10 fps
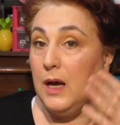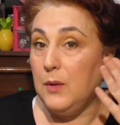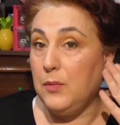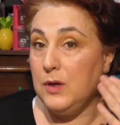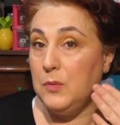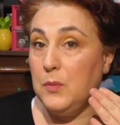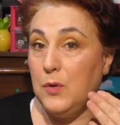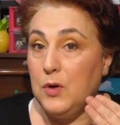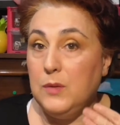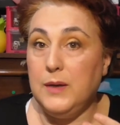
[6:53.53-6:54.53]
al ponerme un
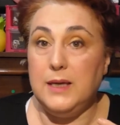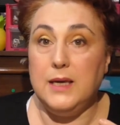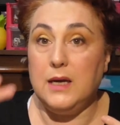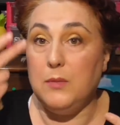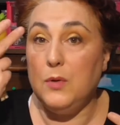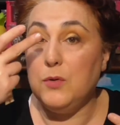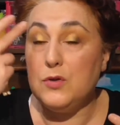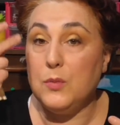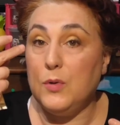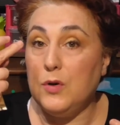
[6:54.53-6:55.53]
poco de maquillaje me lo he
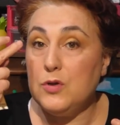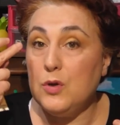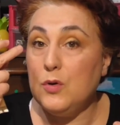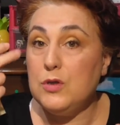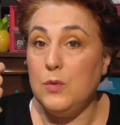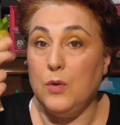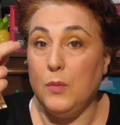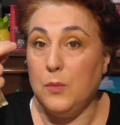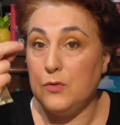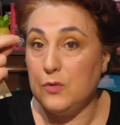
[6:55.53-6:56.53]
puesto por los ojos, luego
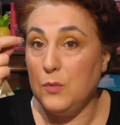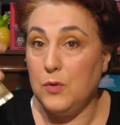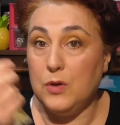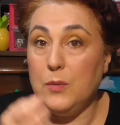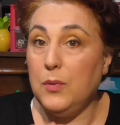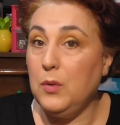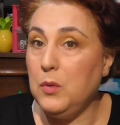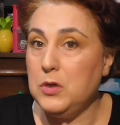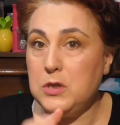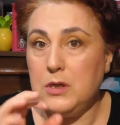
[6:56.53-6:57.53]
me he puesto un poco de
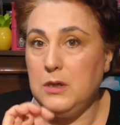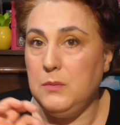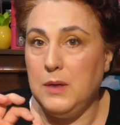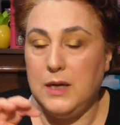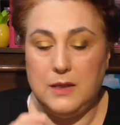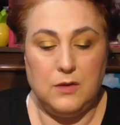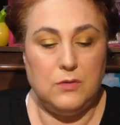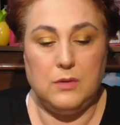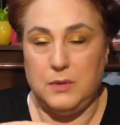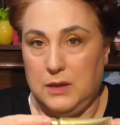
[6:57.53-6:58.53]
polvos y me ha
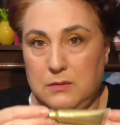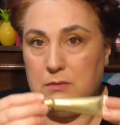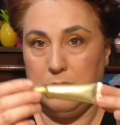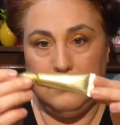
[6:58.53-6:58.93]
quedado que bien.